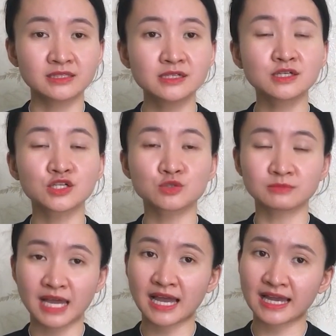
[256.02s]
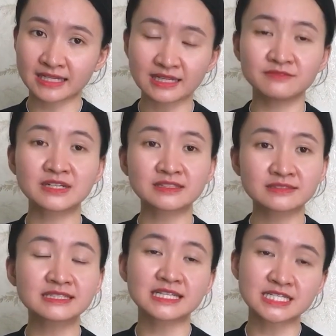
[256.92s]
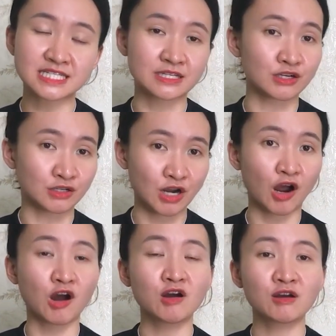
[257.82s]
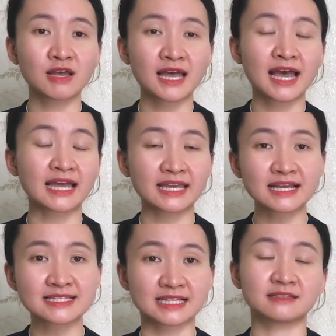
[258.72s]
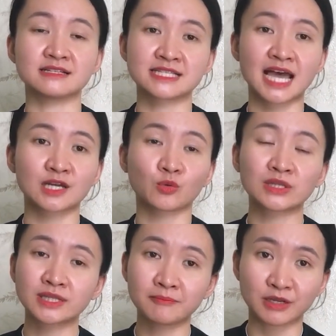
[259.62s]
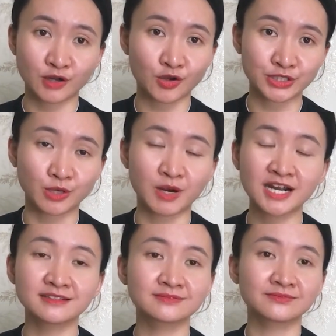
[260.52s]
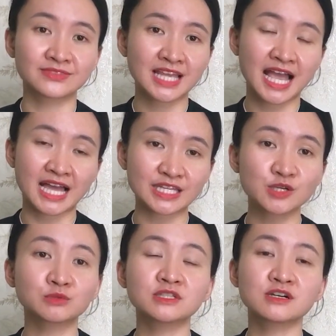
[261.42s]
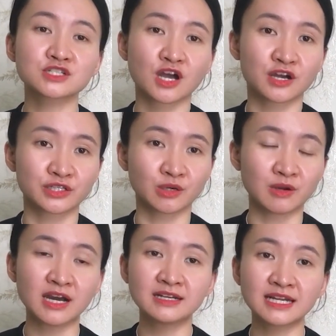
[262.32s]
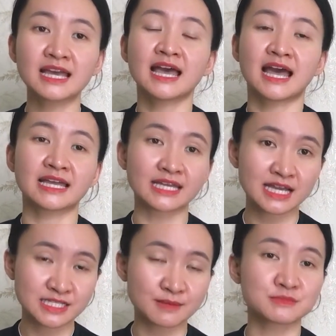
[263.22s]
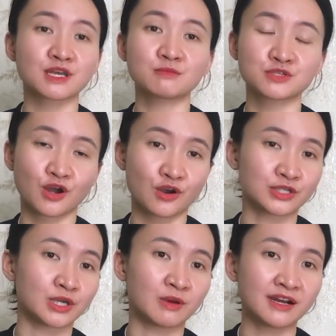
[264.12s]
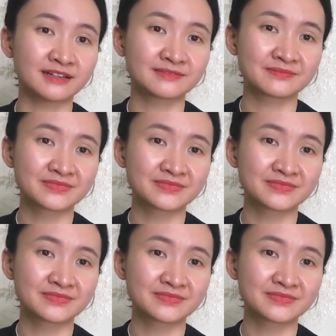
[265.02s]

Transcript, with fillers: nhưng à, chúng ta hãy à, vẫn cứ kiên trì ở đó hãy à, dành thời gian quan tâm đến họ nhiều hơn hãy yêu thương cho họ nhiều hơn hãy à, chăm sóc cho họ nhiều hơn